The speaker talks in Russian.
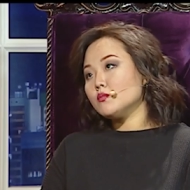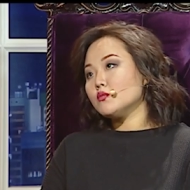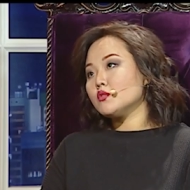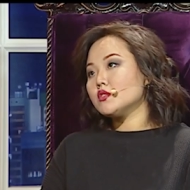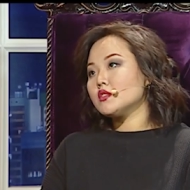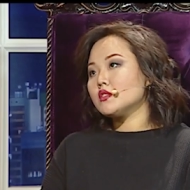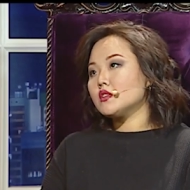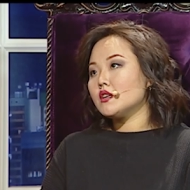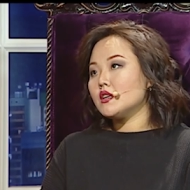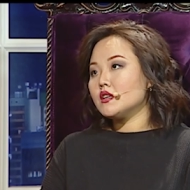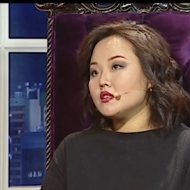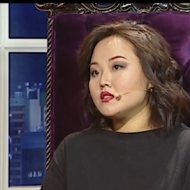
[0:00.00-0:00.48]

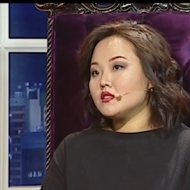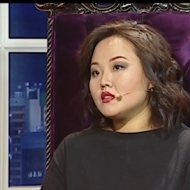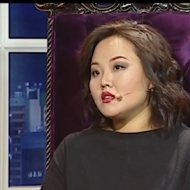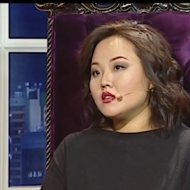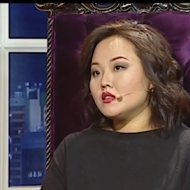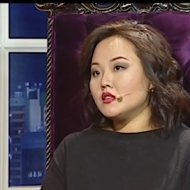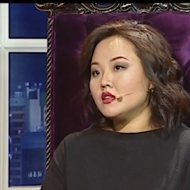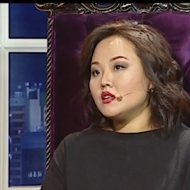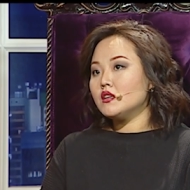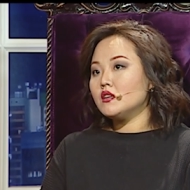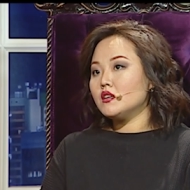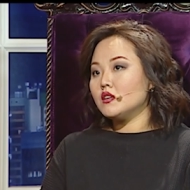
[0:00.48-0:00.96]
мужская
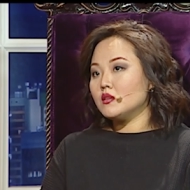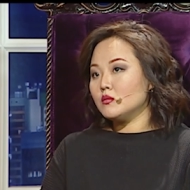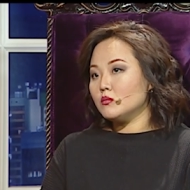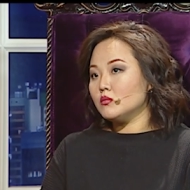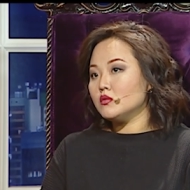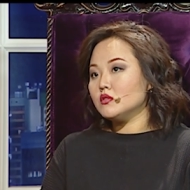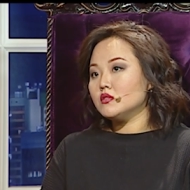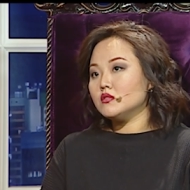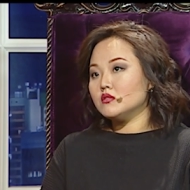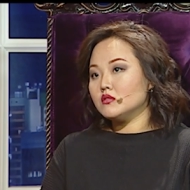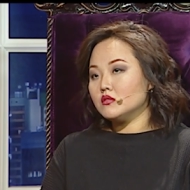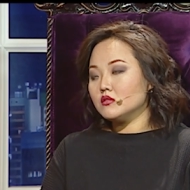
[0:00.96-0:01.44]
сторона, как
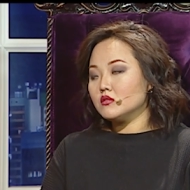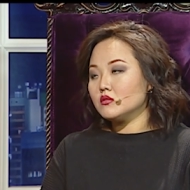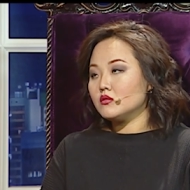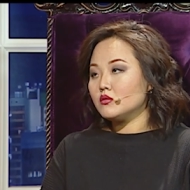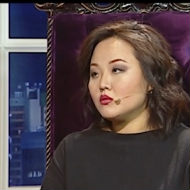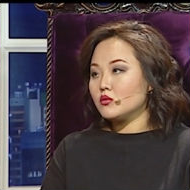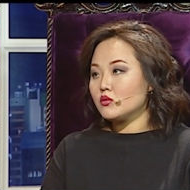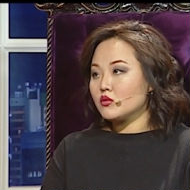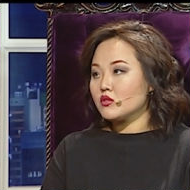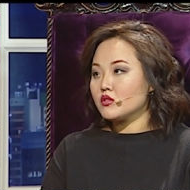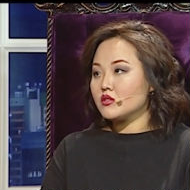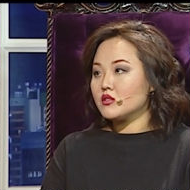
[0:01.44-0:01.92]
бы
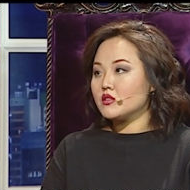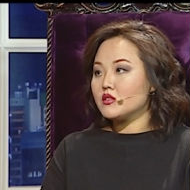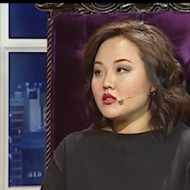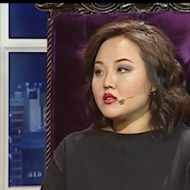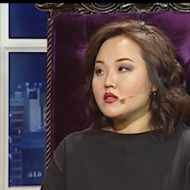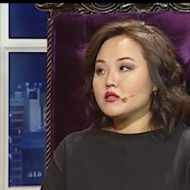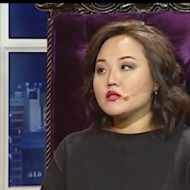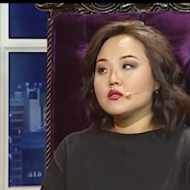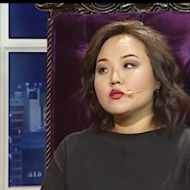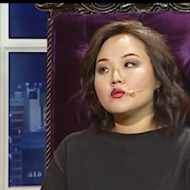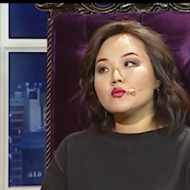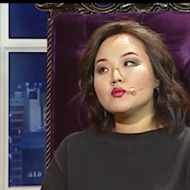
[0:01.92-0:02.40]
тоже
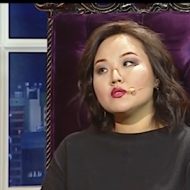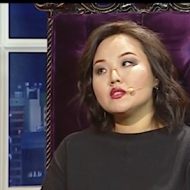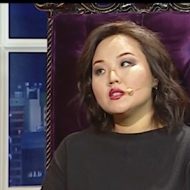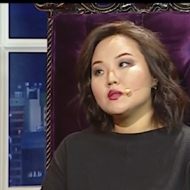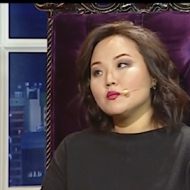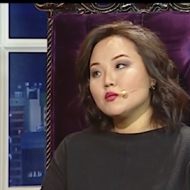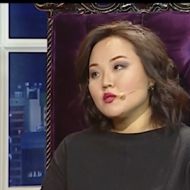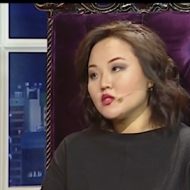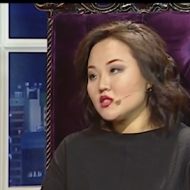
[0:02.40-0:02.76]
здесь, но с ними